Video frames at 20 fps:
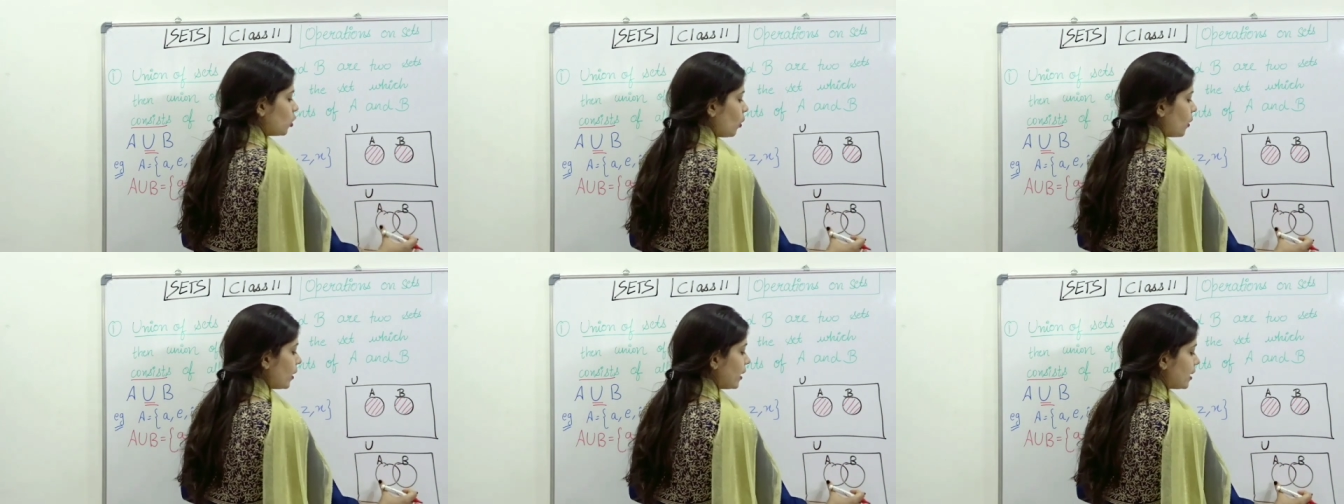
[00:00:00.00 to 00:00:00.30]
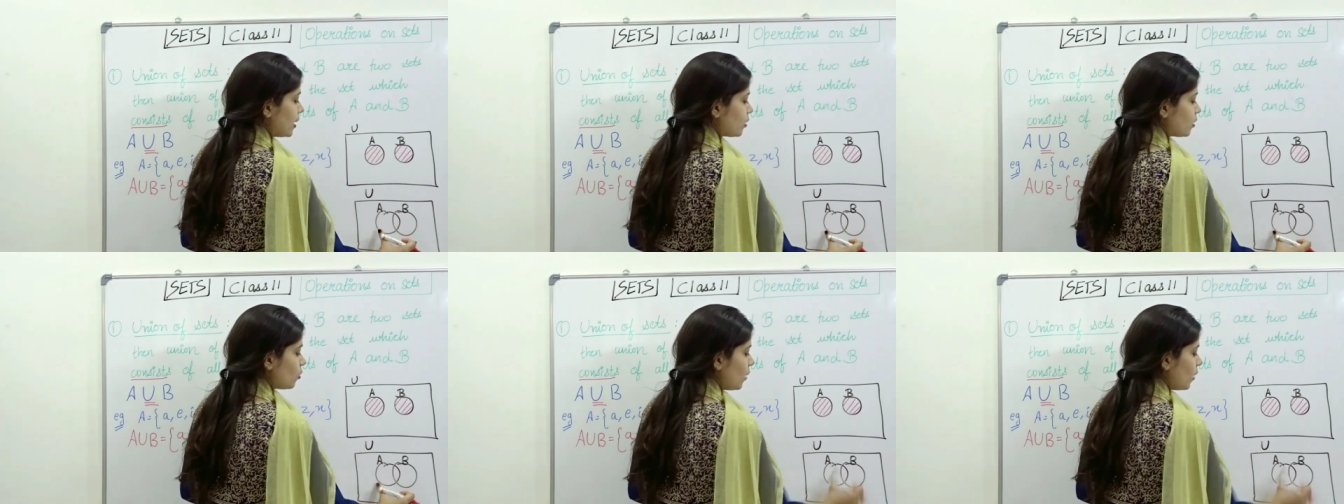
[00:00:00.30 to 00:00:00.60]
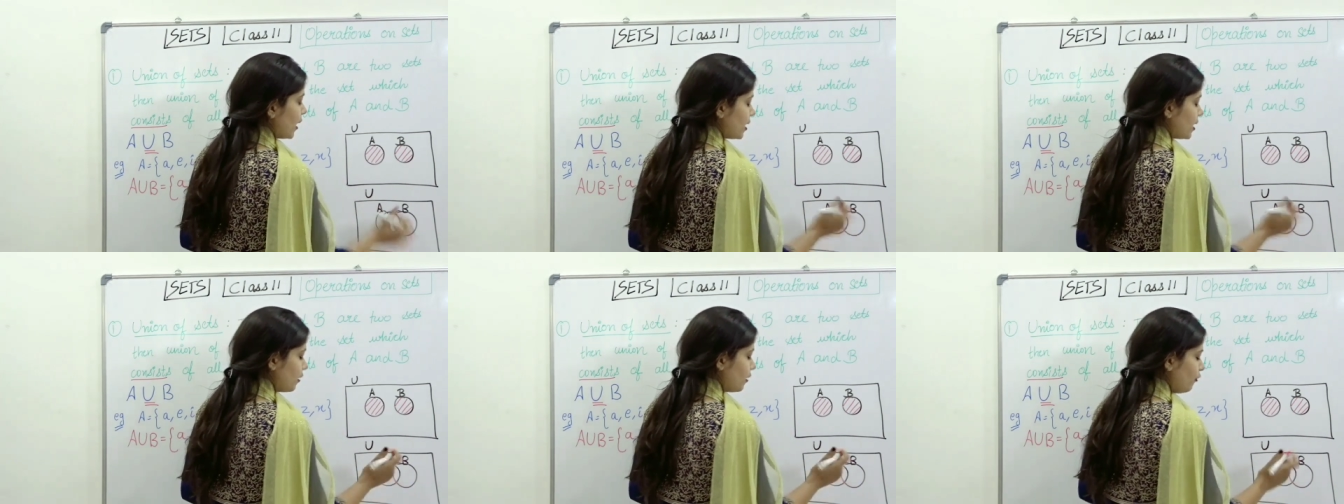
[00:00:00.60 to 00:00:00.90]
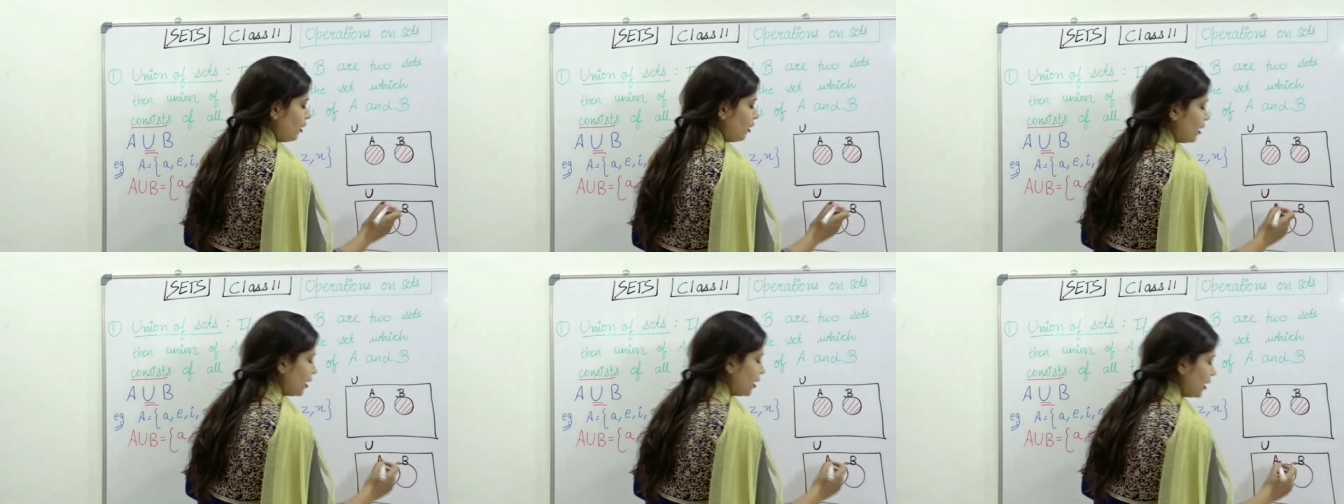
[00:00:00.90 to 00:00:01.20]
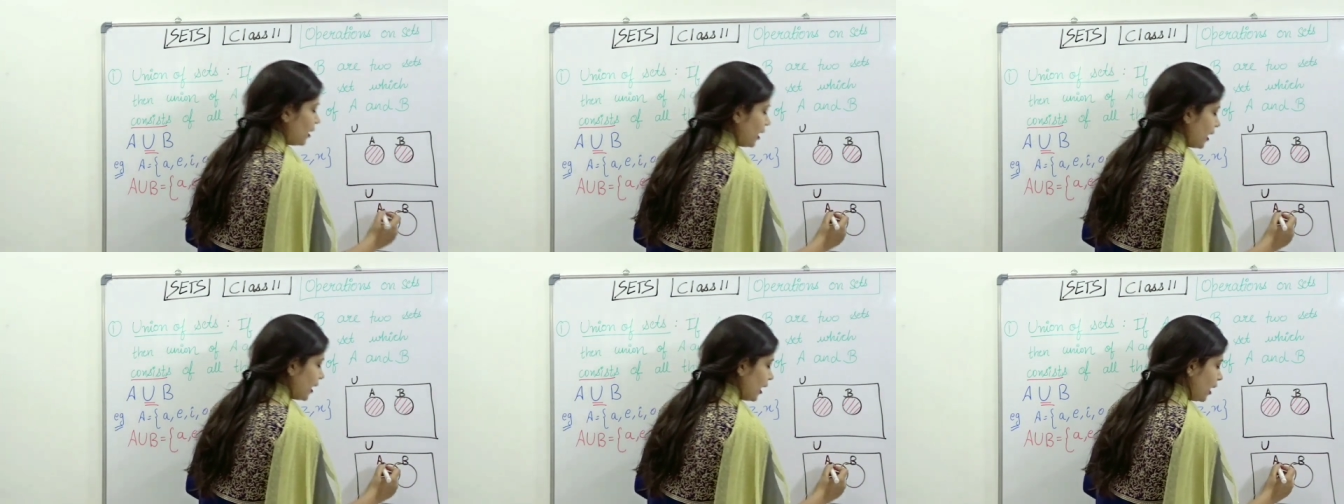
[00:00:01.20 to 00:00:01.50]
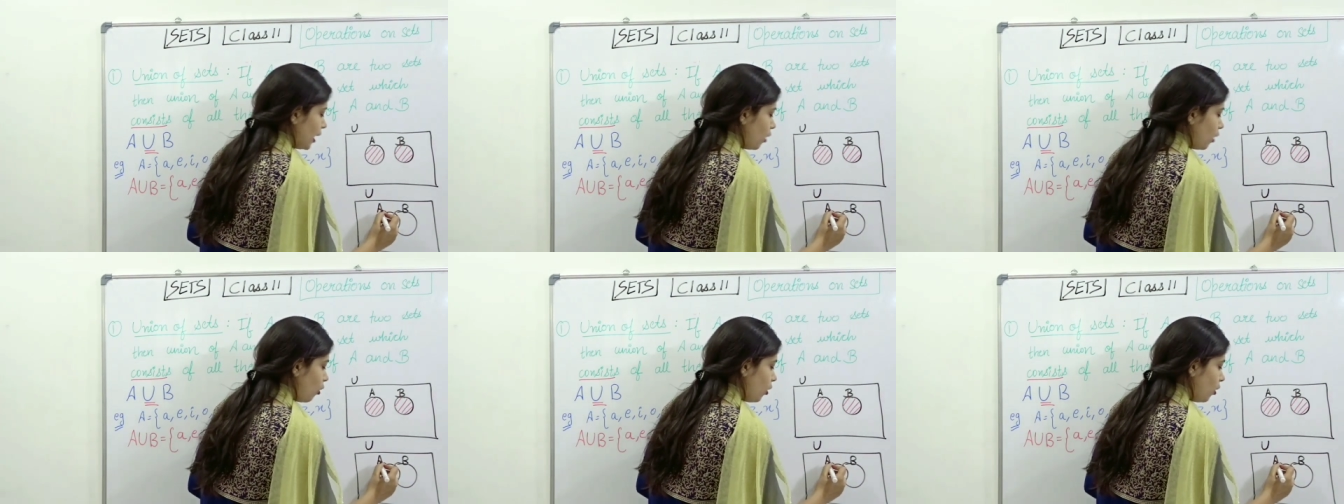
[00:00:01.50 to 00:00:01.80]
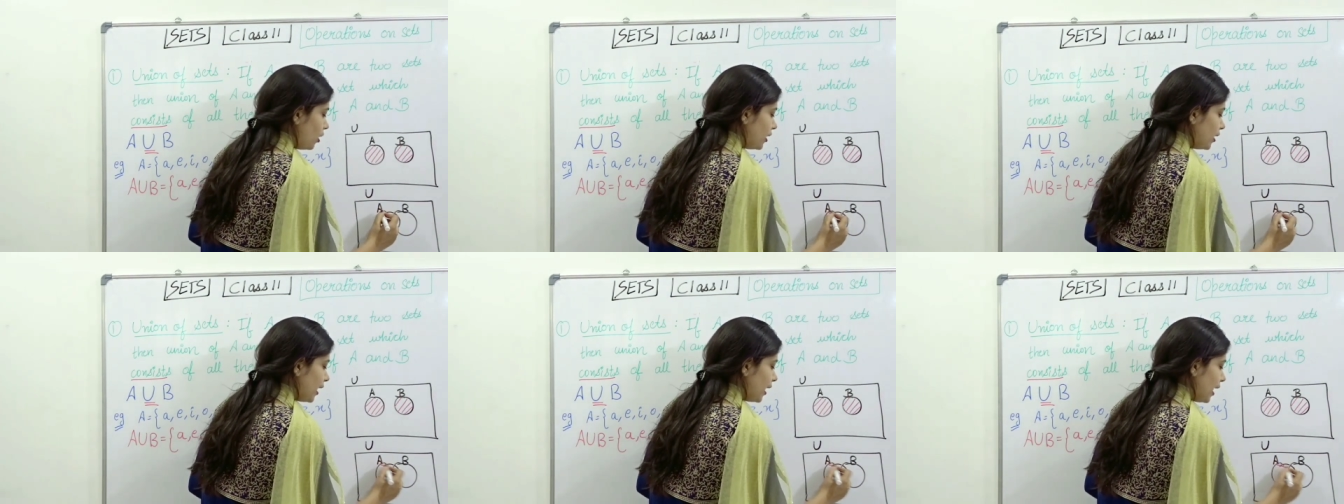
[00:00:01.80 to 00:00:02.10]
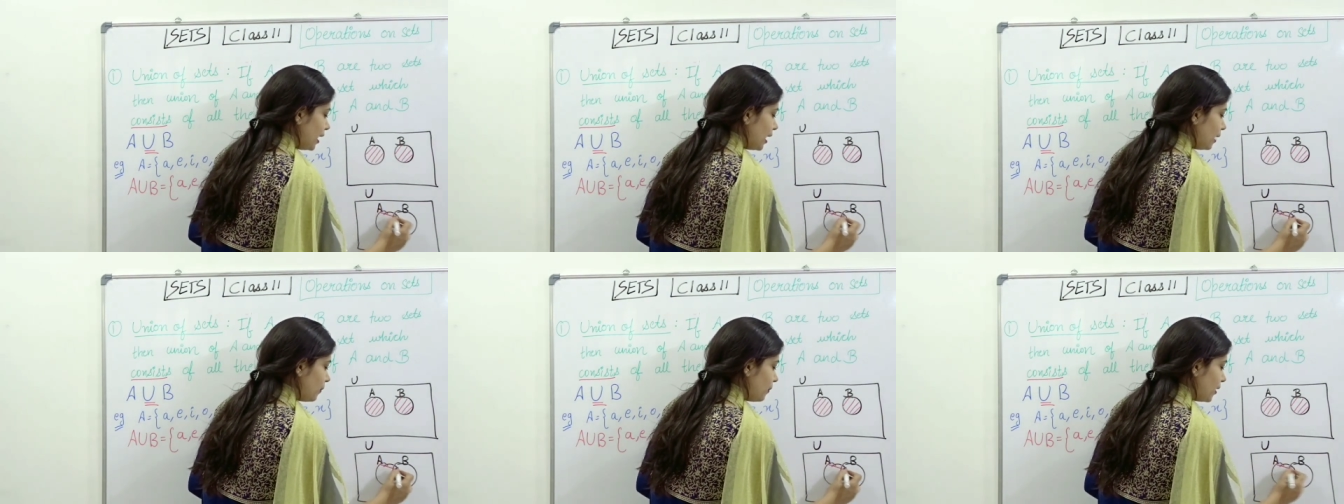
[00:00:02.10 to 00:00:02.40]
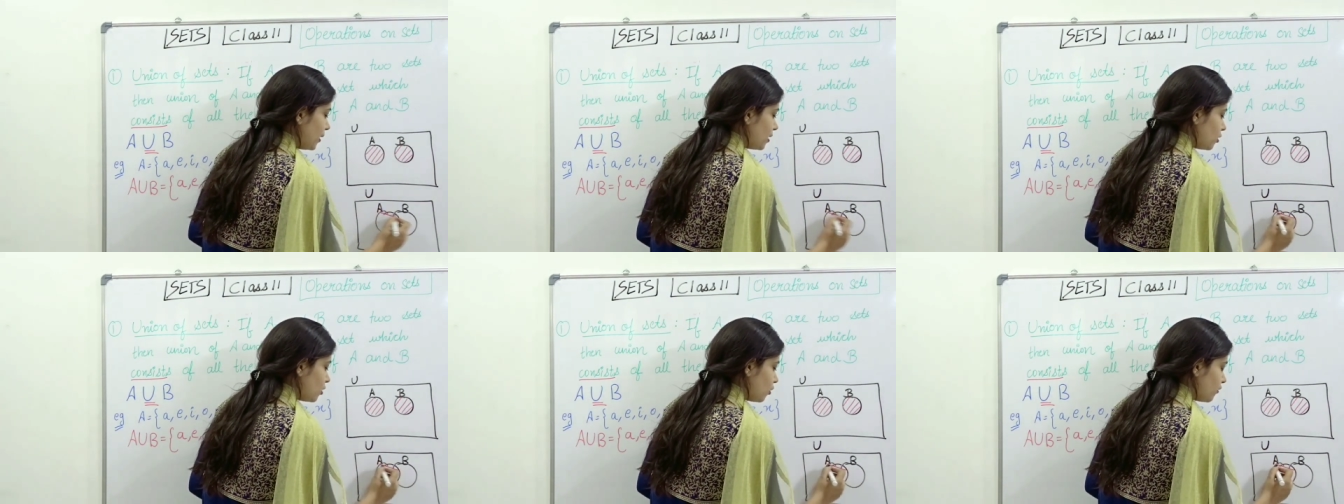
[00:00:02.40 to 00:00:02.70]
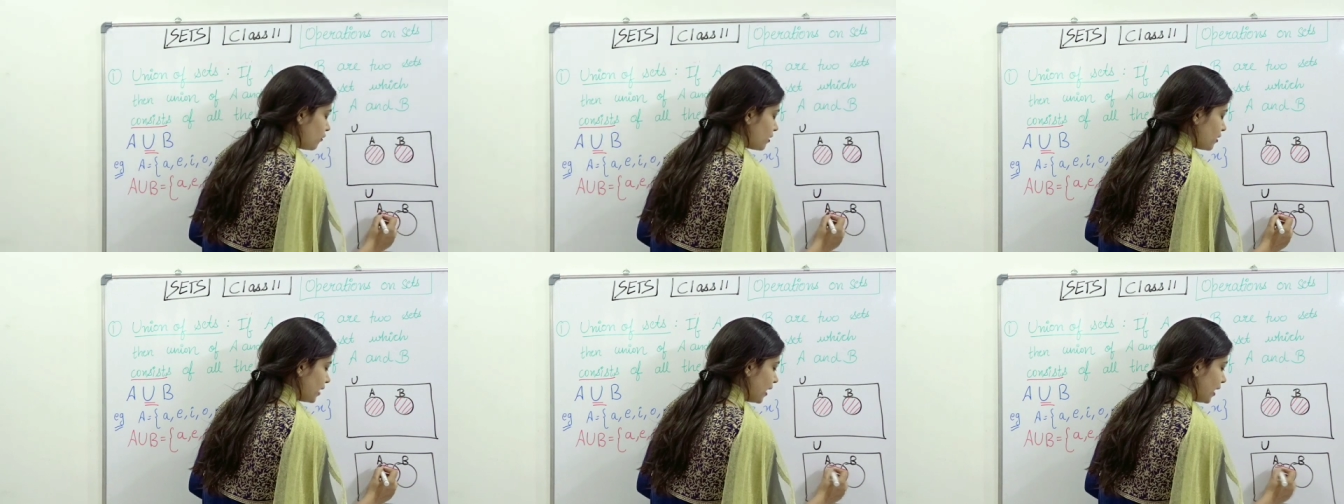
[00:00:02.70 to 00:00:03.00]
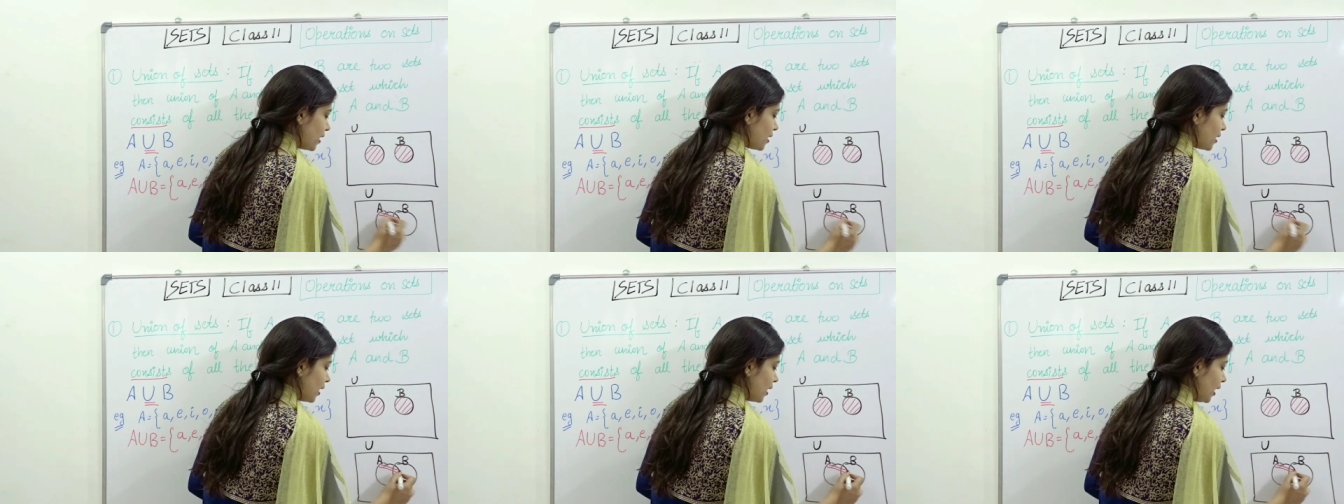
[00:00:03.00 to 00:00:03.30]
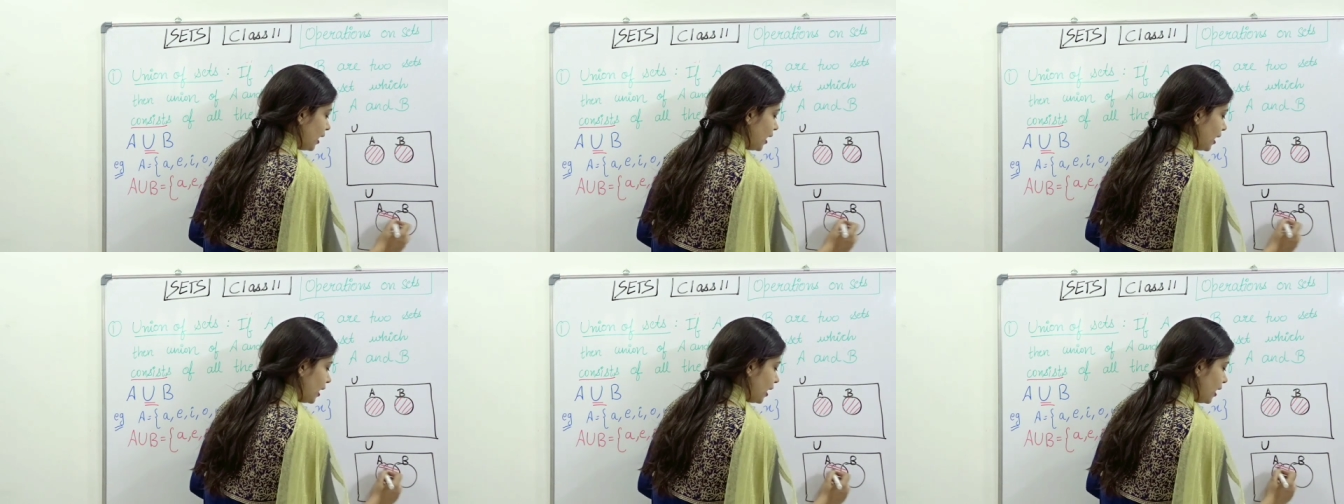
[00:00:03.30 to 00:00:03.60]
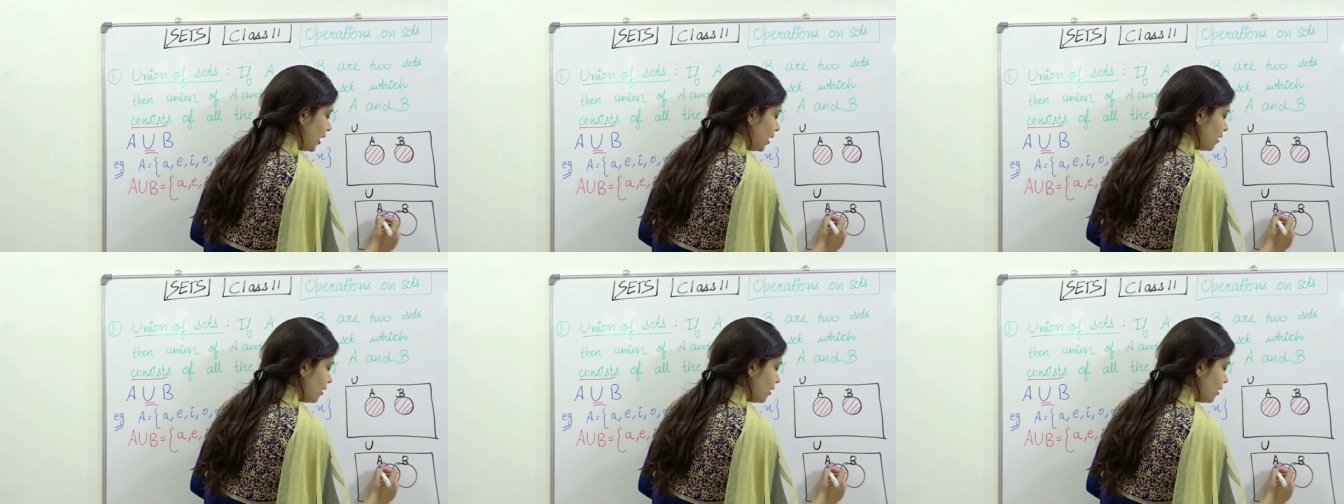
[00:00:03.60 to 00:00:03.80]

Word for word: तो इसको कैसे फिल करेंगे ऑल द एलिमेंट्स ऑफ सेट ए